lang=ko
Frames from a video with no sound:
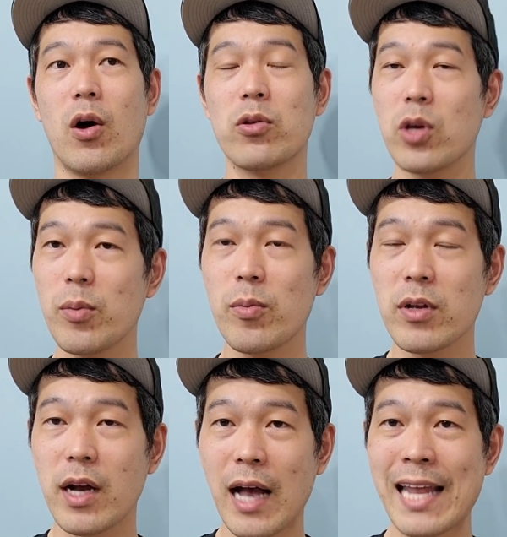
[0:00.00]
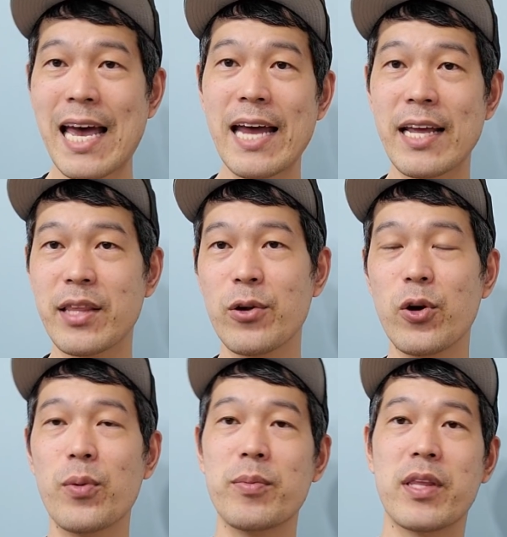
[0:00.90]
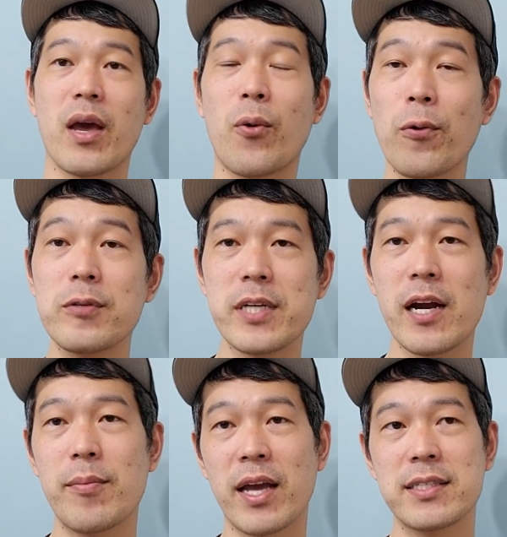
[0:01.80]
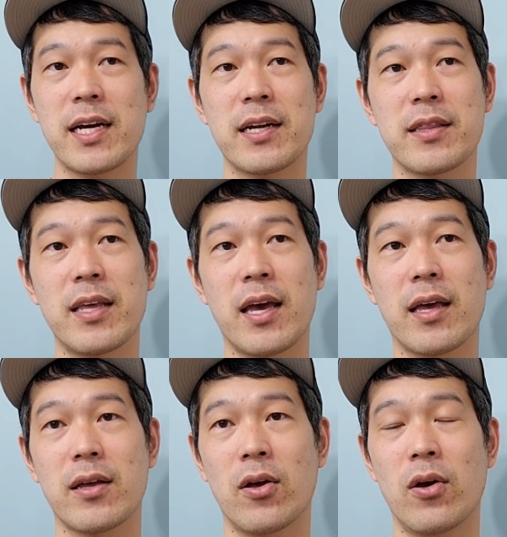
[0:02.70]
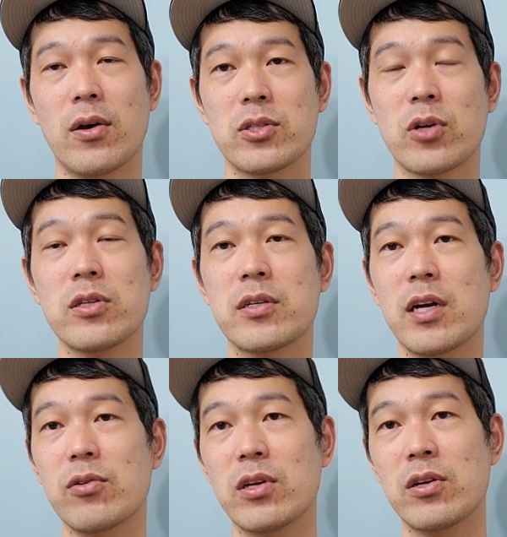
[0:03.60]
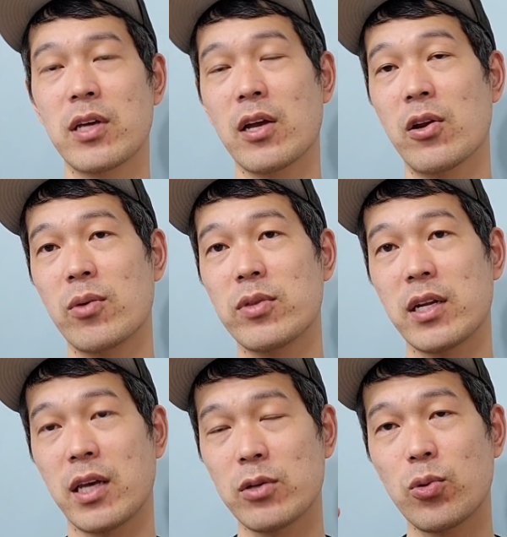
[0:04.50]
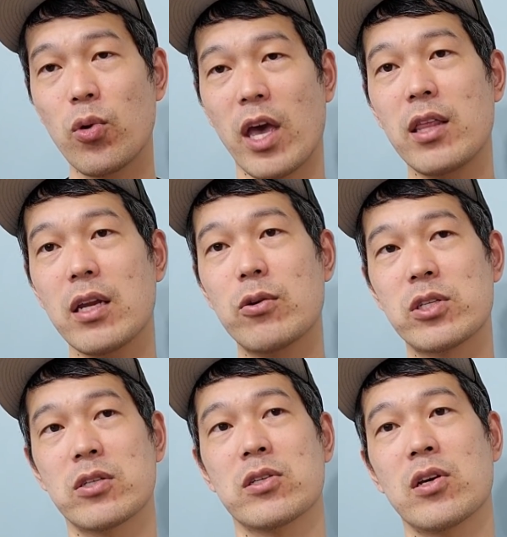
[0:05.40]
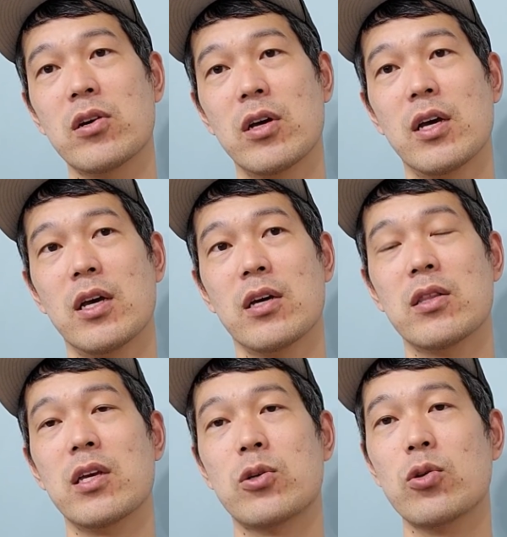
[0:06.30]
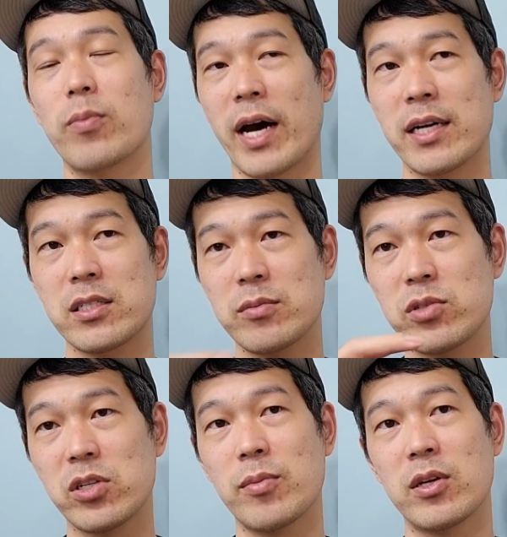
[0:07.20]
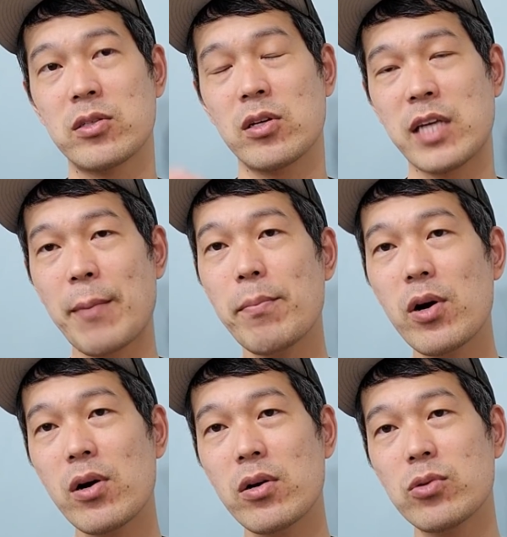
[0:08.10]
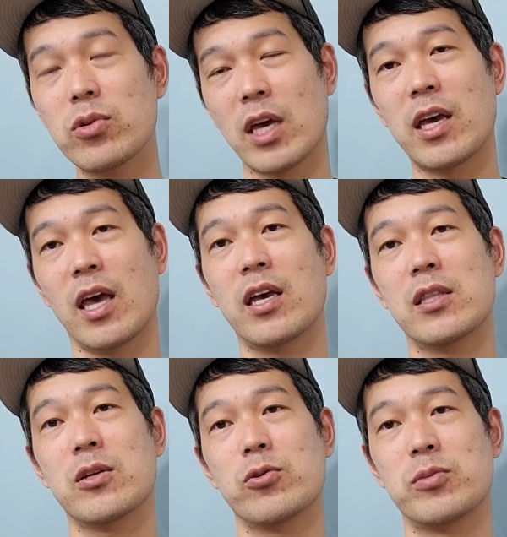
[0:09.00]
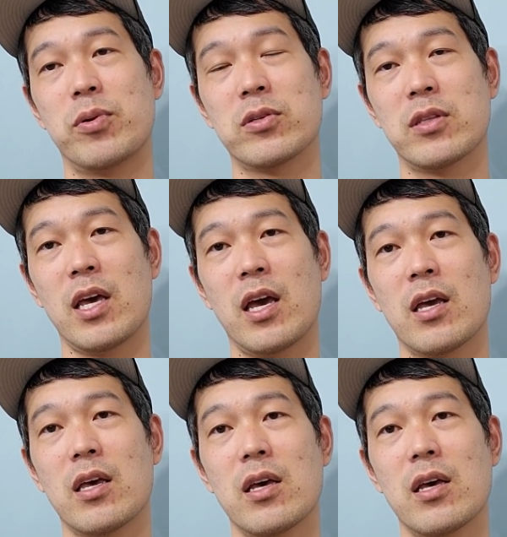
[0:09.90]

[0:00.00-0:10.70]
어떻게 보면 하나하나 떼놓고 보면 되게 공잘 맹잘인데 어? 저는 그래도 이런 얘기를 여러분들한테 계속 꼭 해드리고 싶거든요. 근데 저도 말씀드리면서 3번도 되게 얘기 드리고 싶었는데